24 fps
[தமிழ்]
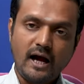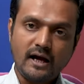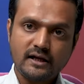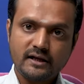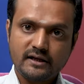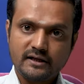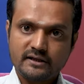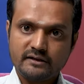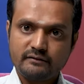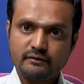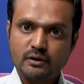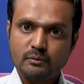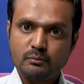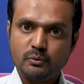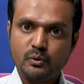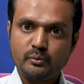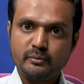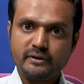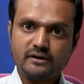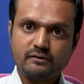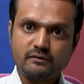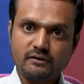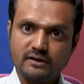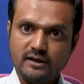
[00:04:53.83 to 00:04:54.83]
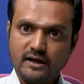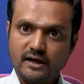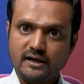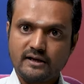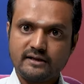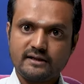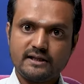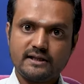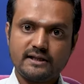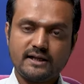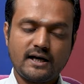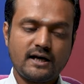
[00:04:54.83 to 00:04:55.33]
அங்கேருந்து இவங்க பூமிக்கு வந்து
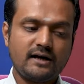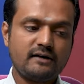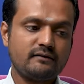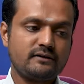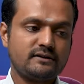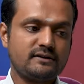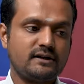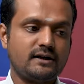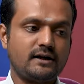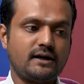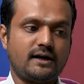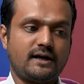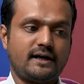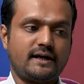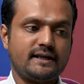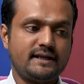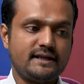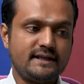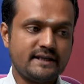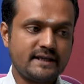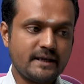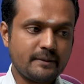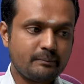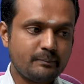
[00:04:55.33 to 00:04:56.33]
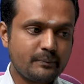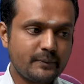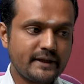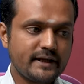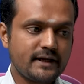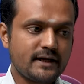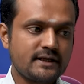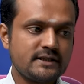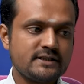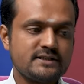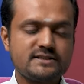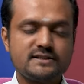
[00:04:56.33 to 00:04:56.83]
அகதிகளாக வந்திருக்காங்க
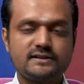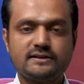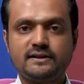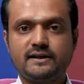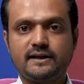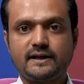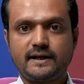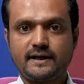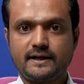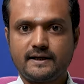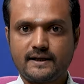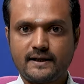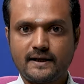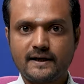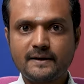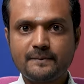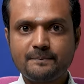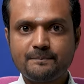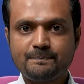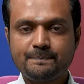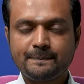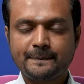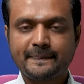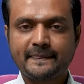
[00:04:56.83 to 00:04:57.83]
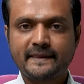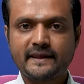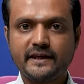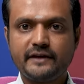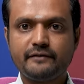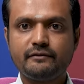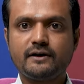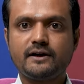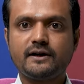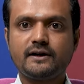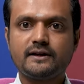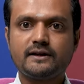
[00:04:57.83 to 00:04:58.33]
எப்படி அழிஞ்சுதுன்னு கேட்டால்
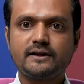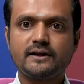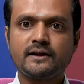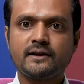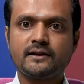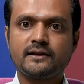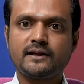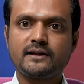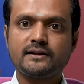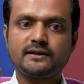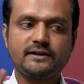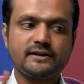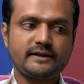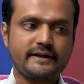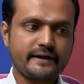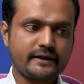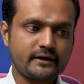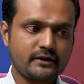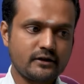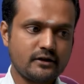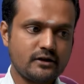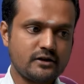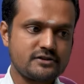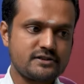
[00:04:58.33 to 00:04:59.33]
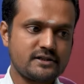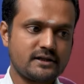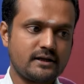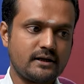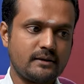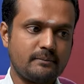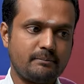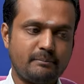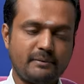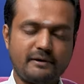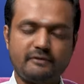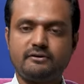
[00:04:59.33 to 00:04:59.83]
இவங்கக்கிட்ட இருந்த அந்த
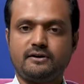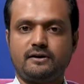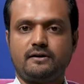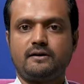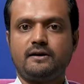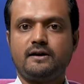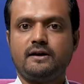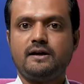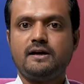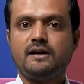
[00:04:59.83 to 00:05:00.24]
டெக்னாலஜிக்கல் பவர்